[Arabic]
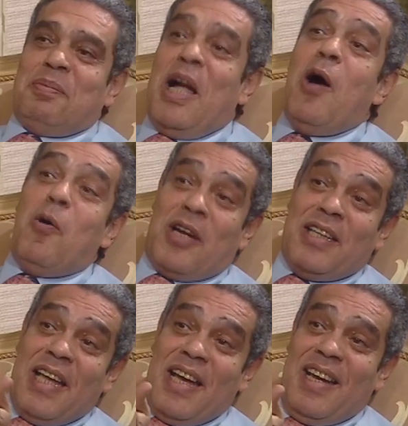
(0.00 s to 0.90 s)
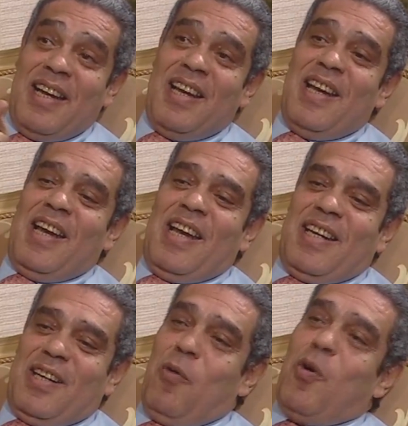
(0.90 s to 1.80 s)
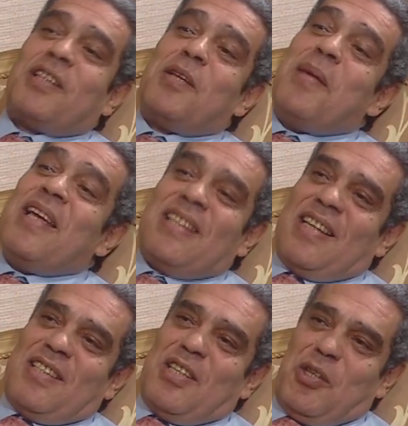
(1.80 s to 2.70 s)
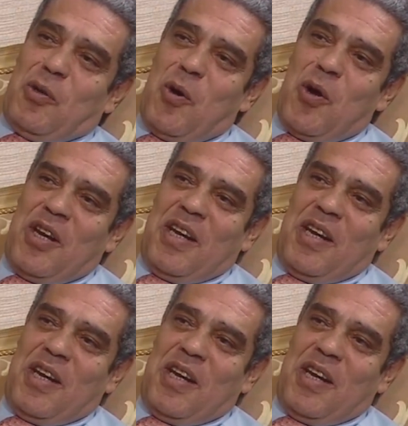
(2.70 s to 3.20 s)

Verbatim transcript: اهو كده نورت بيتك يا ست الكل